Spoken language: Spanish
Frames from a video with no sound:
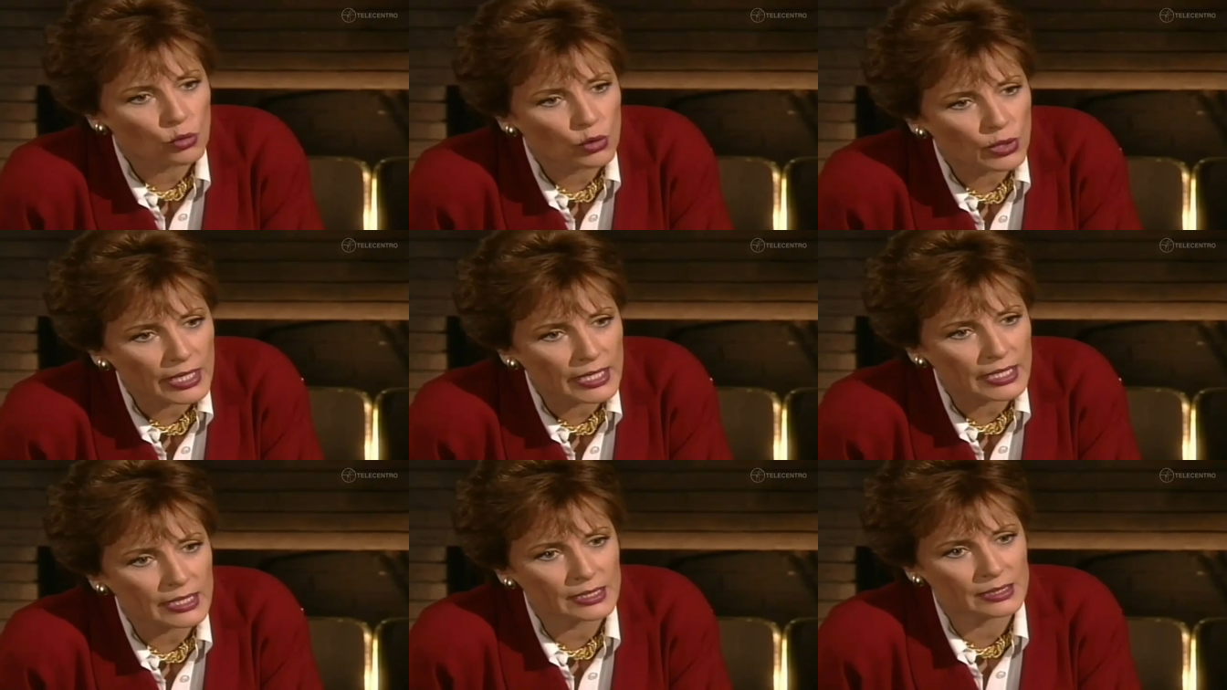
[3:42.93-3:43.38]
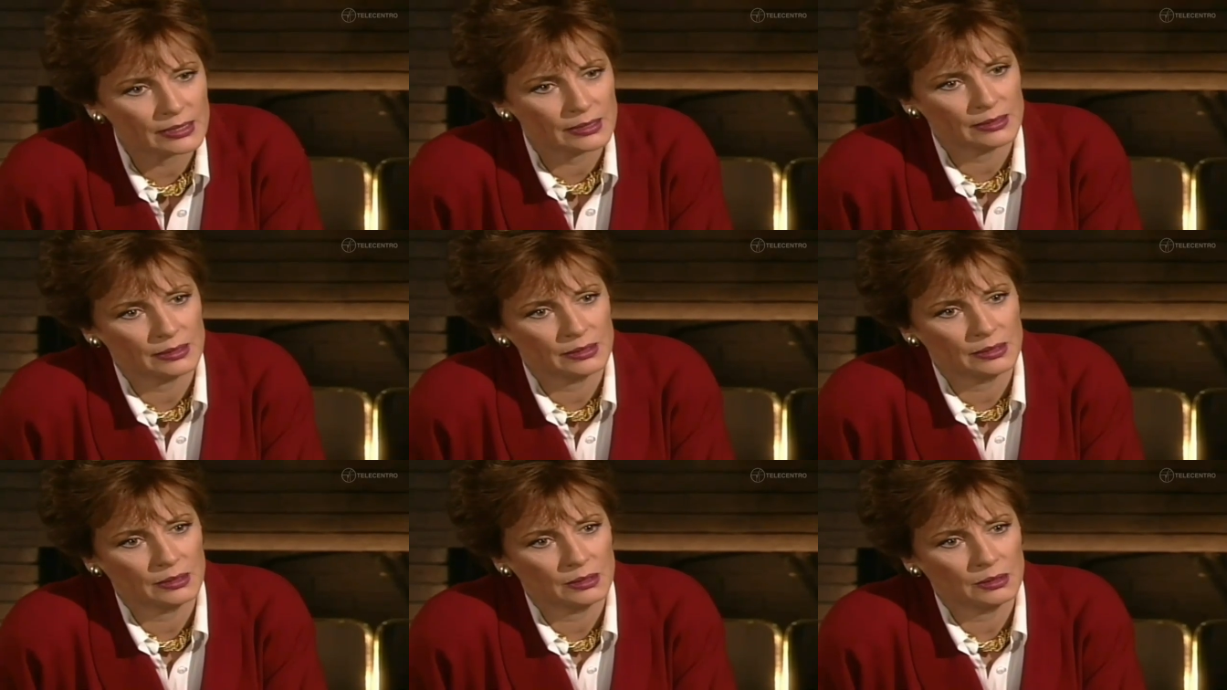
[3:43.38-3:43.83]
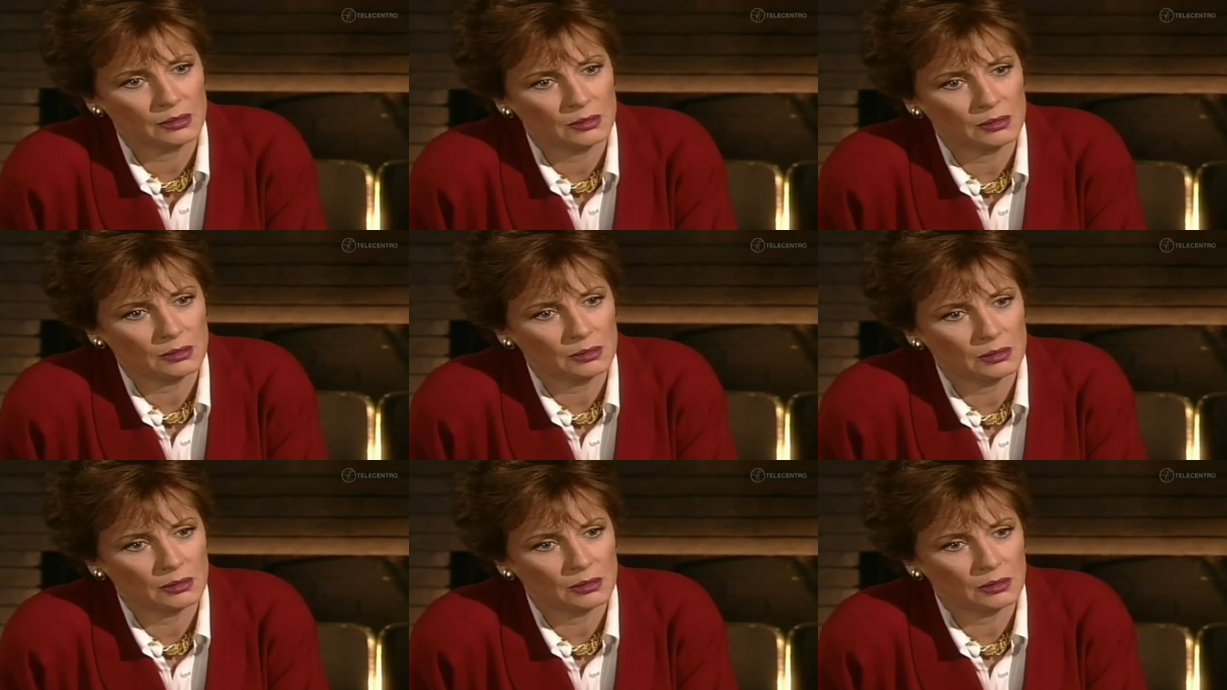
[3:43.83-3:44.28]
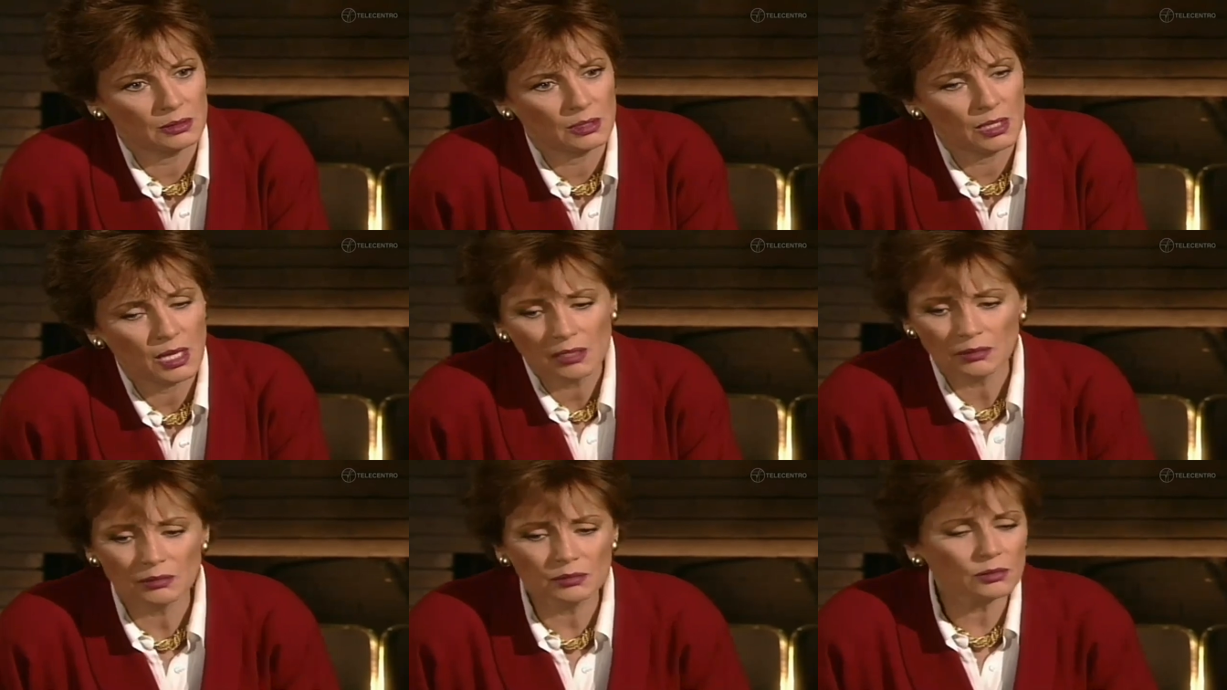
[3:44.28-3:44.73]
mujer.
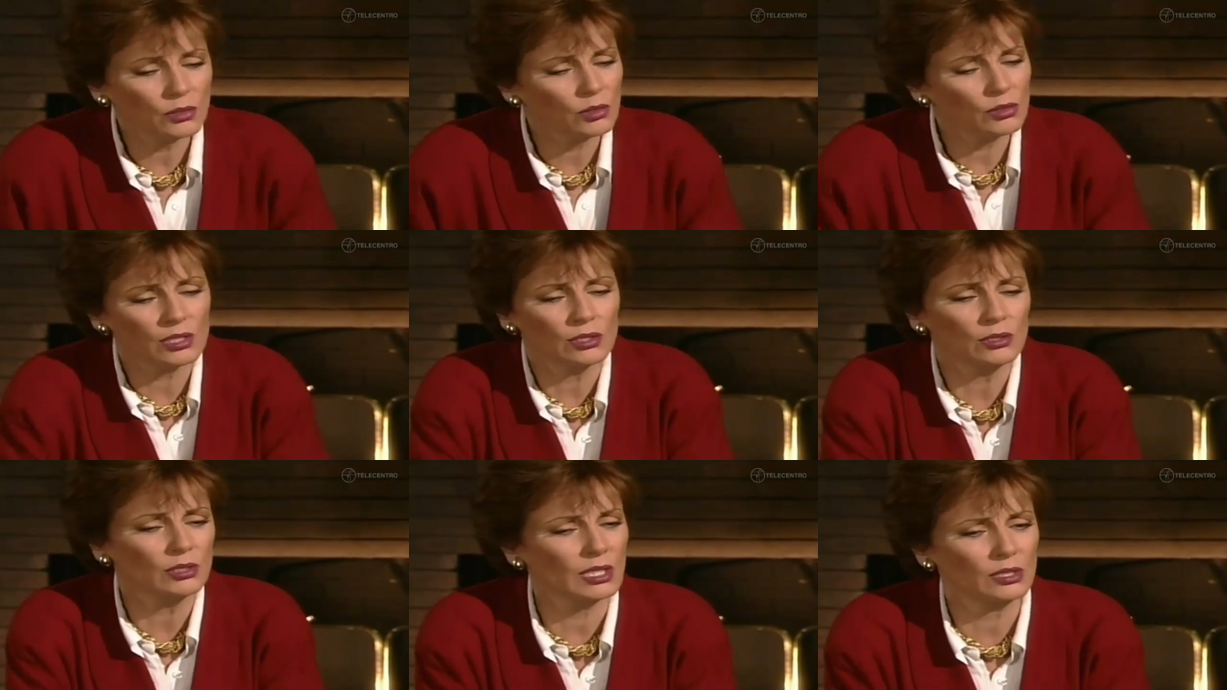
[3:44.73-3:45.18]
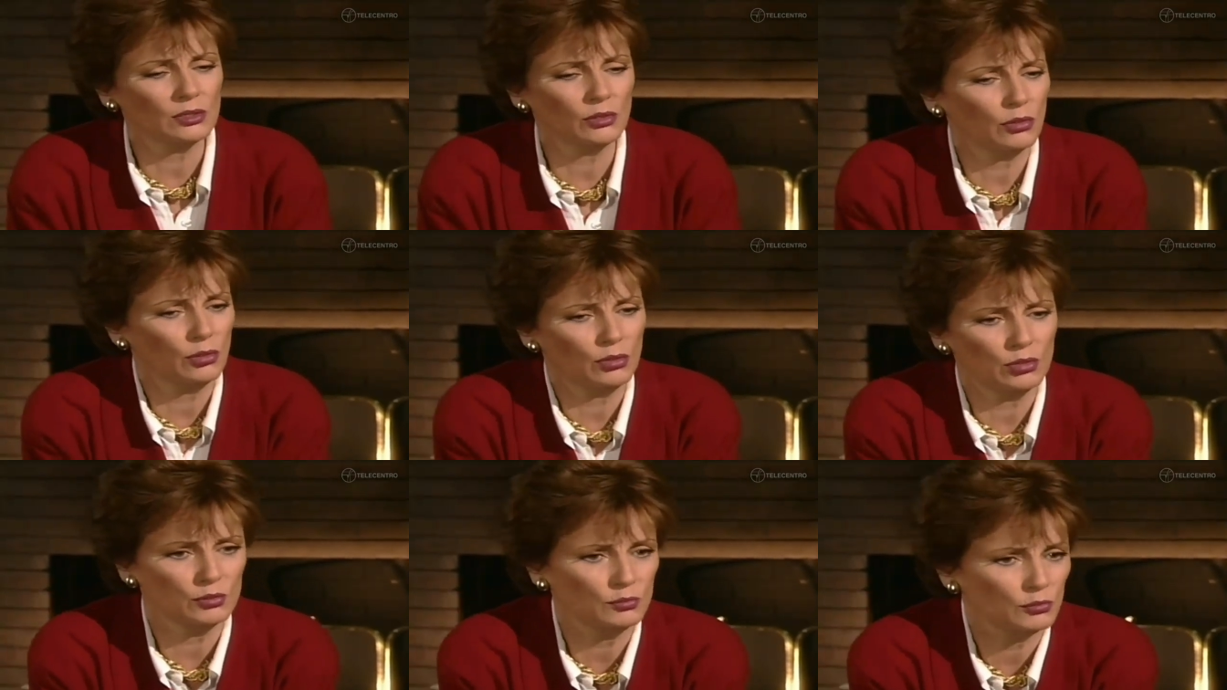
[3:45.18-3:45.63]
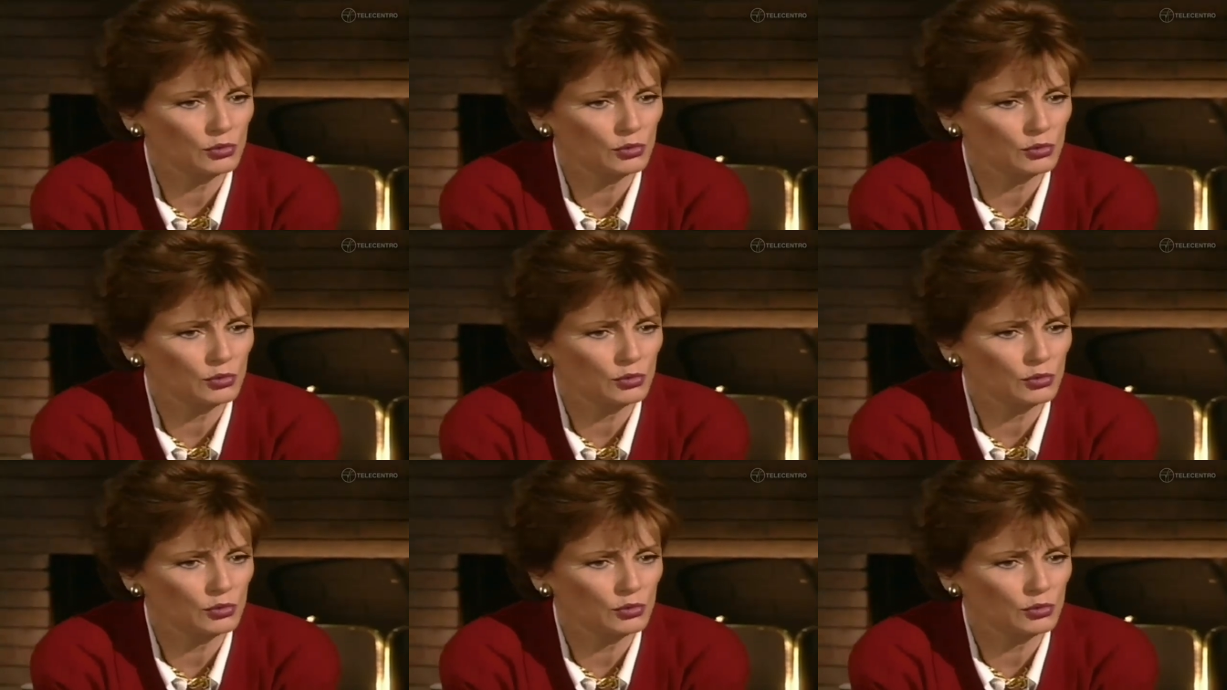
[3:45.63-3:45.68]
No digo que todos los